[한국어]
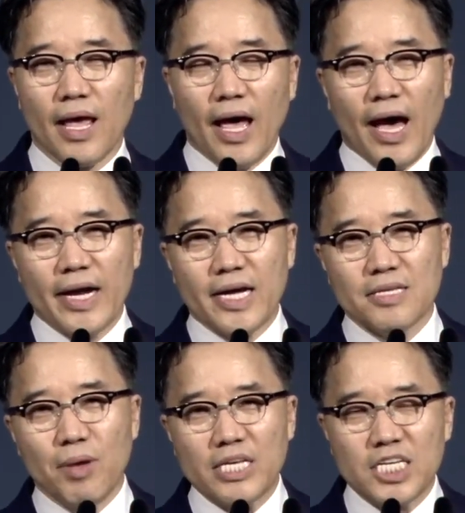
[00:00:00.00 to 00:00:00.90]

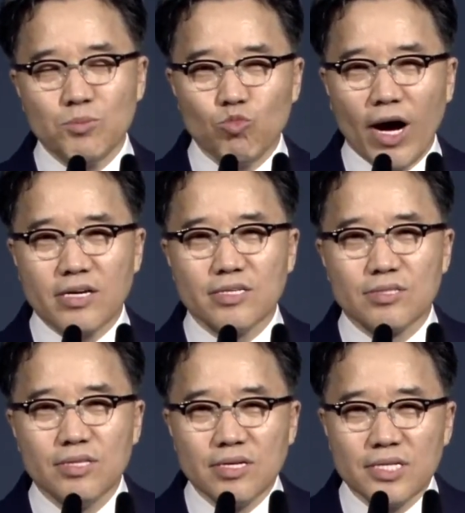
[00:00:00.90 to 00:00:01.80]
하나님의 힘과 그
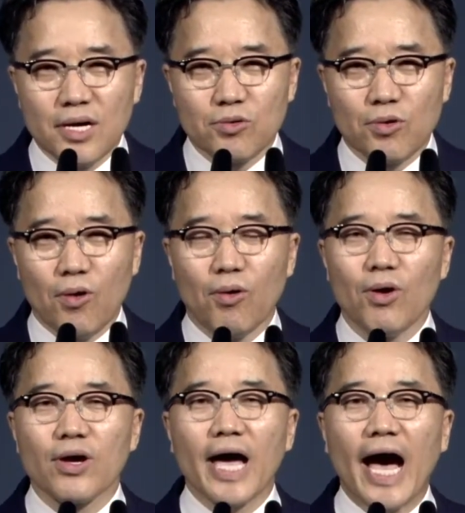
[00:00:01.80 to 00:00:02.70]
능력으로
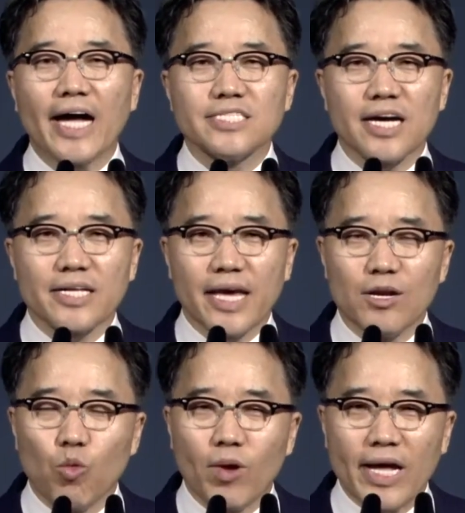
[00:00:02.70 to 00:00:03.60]
강한 자가 되길
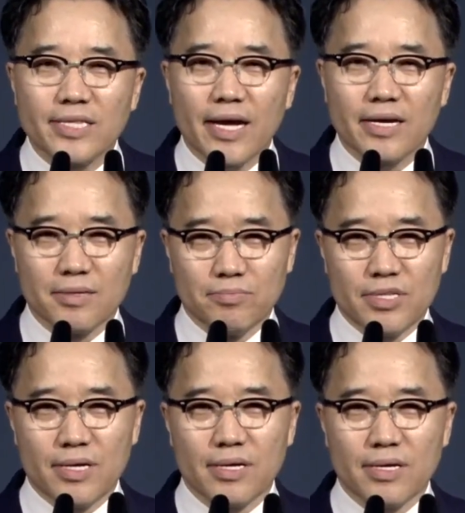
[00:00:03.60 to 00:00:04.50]
원한다는
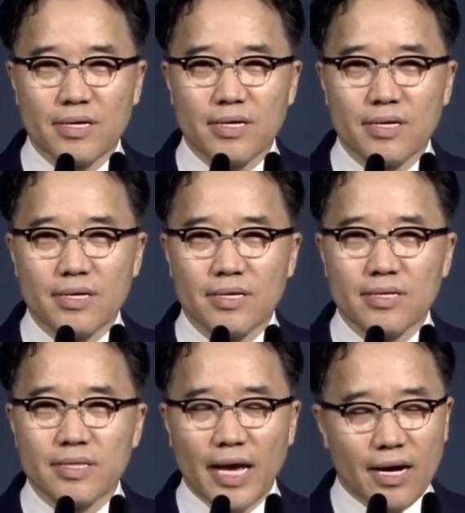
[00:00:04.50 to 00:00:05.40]
겁니다.
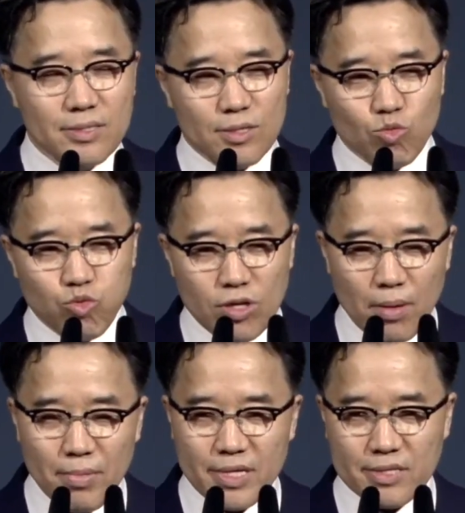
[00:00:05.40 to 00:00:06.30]
내가 어떤
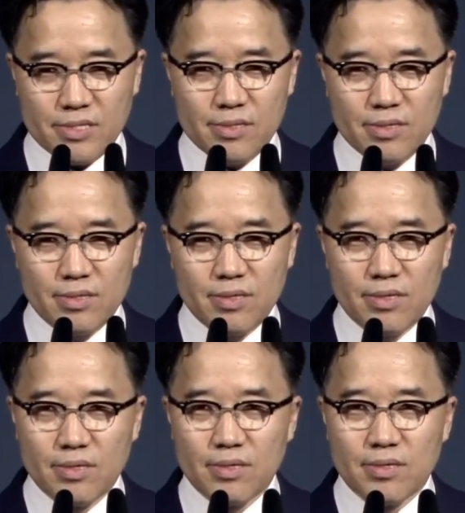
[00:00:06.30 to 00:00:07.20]
훈련받아서
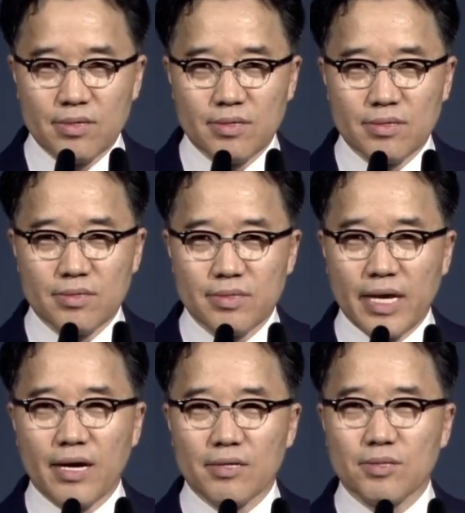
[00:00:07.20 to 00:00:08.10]

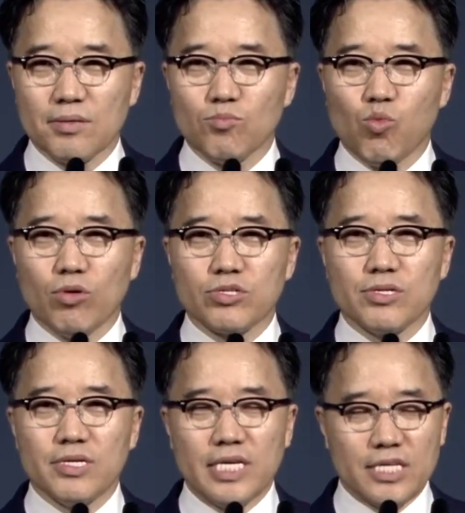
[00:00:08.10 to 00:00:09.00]
내가 어떤
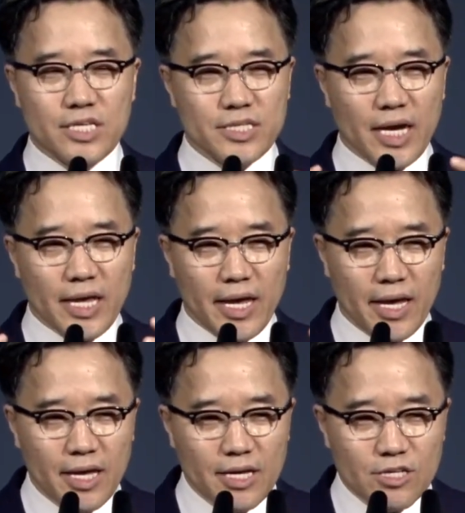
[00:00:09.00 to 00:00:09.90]
무엇을 이 세상의
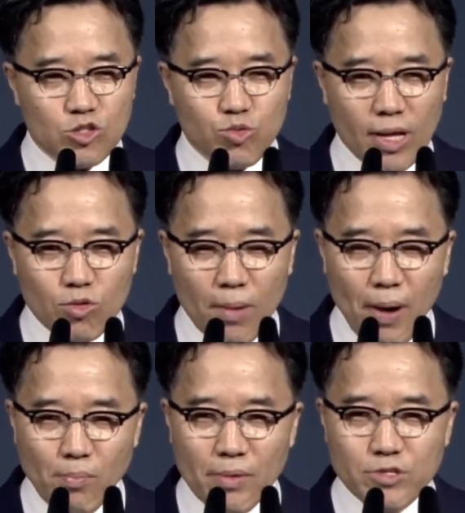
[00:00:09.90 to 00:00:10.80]
수단과
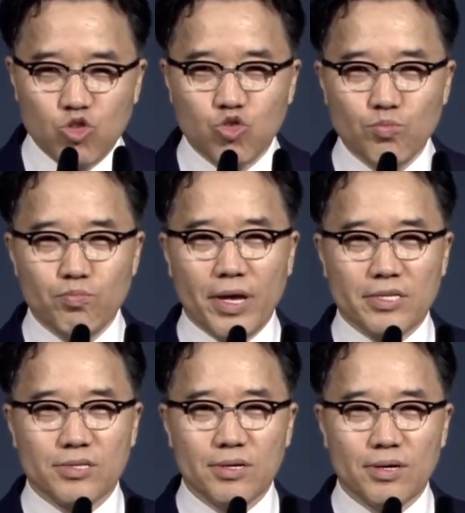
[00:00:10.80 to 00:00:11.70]
방법을
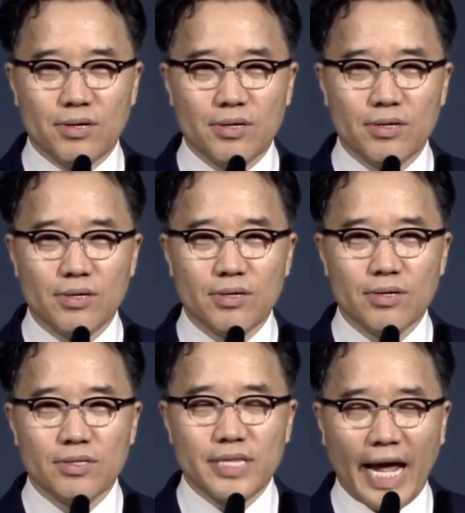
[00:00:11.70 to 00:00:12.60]
준비해서
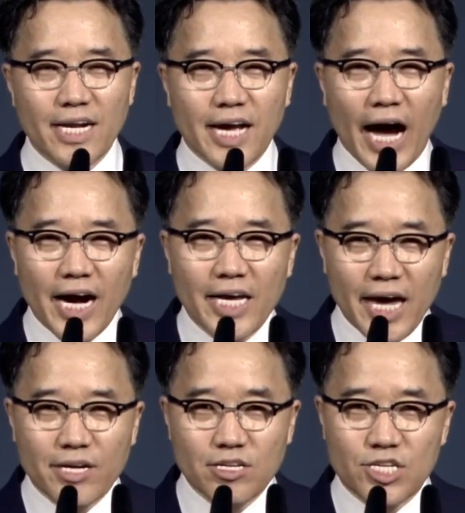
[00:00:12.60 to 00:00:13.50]
나를 강하게
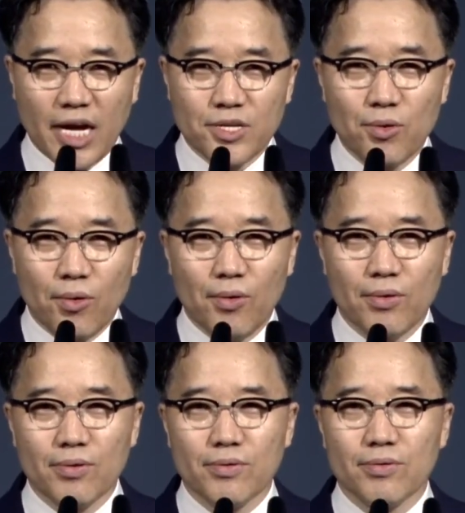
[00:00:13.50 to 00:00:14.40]
하는 것이
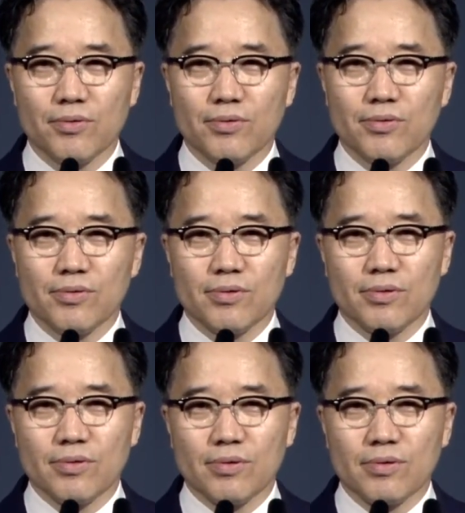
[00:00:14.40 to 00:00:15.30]
아니고
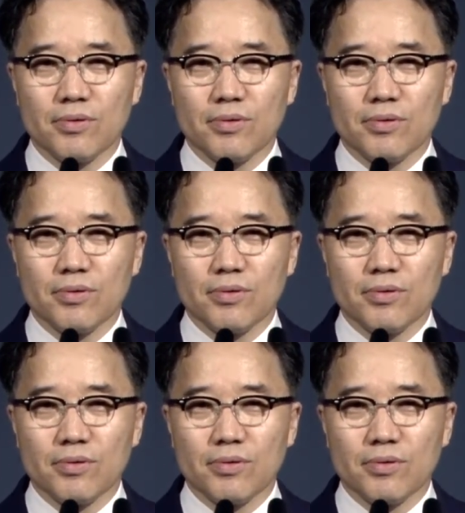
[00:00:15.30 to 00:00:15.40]
어,